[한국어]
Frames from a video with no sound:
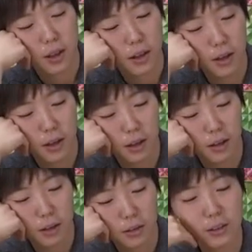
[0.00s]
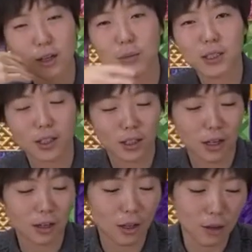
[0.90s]
되게
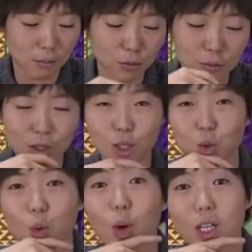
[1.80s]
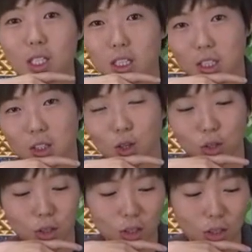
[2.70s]
드라마틱하게 품질이 좋아지는
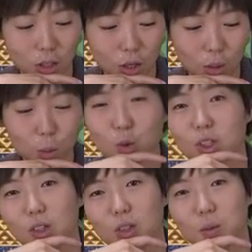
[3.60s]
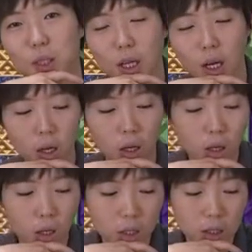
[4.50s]
거를 못 느꼈습니다
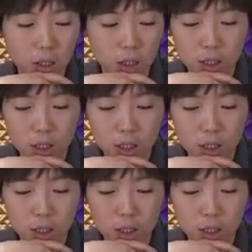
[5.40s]
그